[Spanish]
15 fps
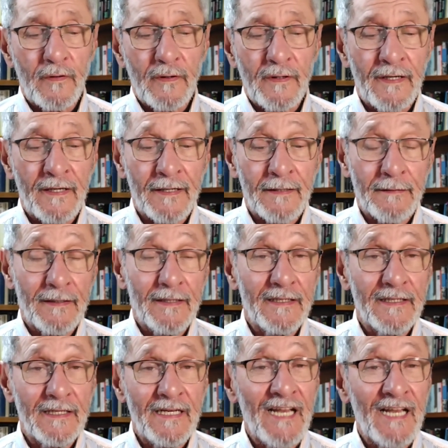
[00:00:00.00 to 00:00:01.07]
eh,
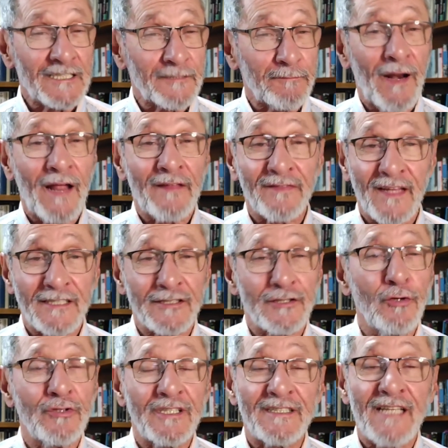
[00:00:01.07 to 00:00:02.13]
las
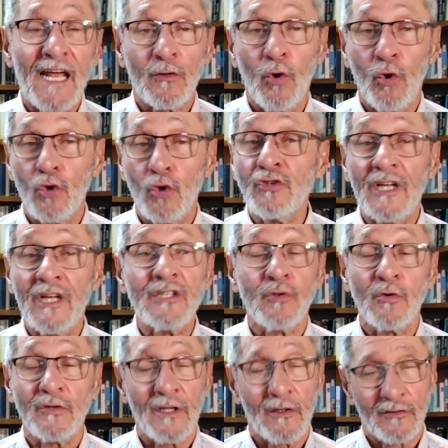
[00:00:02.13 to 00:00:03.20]
plantaciones de algodón del
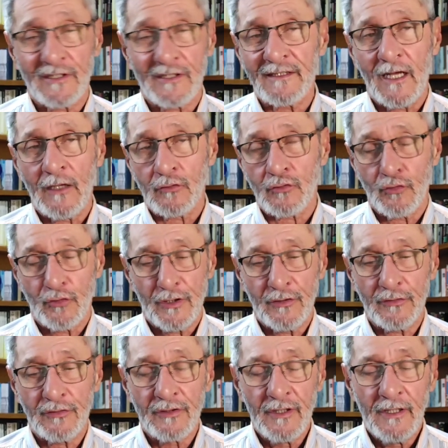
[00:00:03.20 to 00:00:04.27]
sur de los Estados
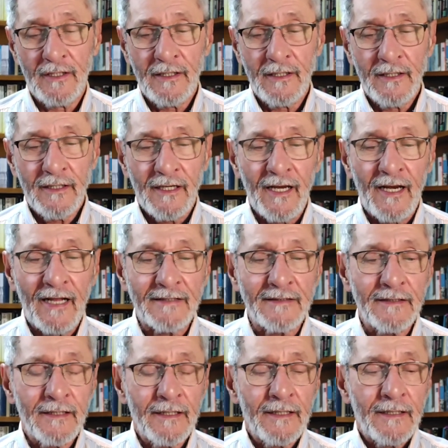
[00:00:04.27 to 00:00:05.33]
Unidos
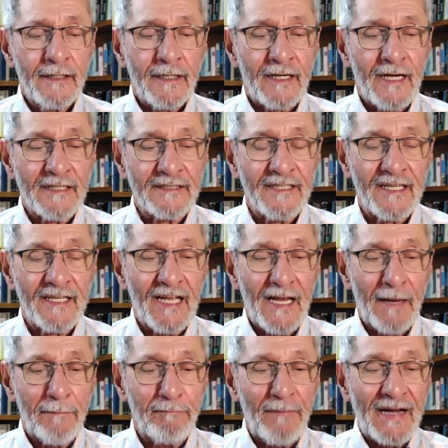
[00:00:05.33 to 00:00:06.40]
eran casi que
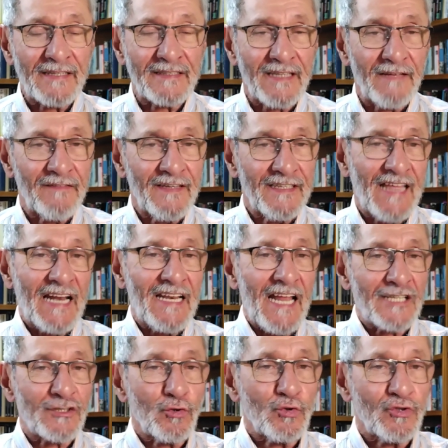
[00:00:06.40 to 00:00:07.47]
la parte vital,
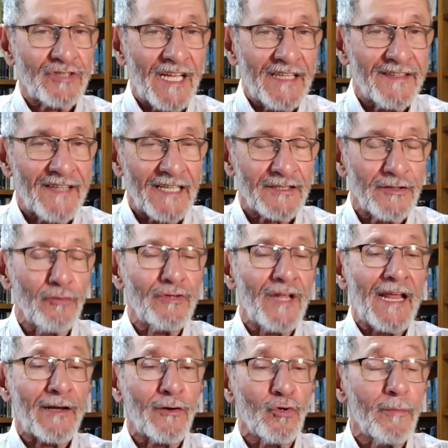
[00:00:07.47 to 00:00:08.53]
la sustentación de
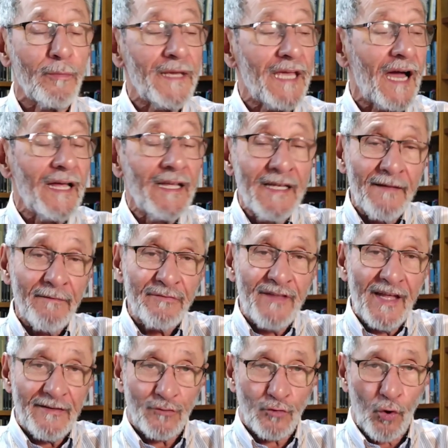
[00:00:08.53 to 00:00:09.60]
la economía
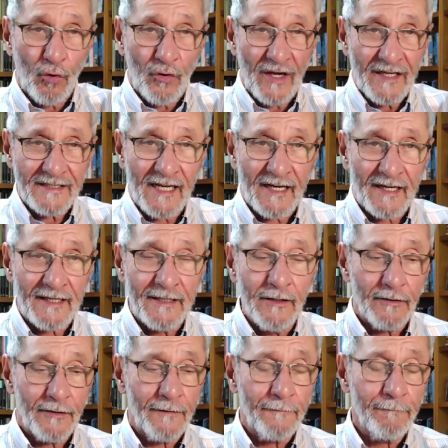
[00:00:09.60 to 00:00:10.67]
de toda esa
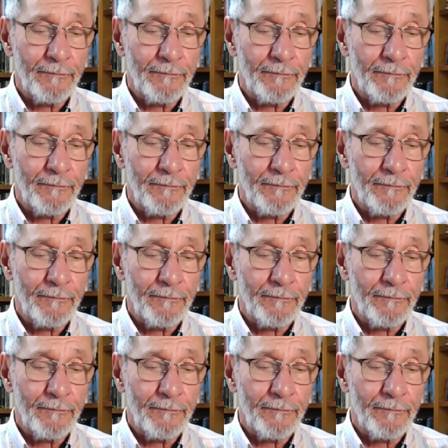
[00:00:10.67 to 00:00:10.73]
región.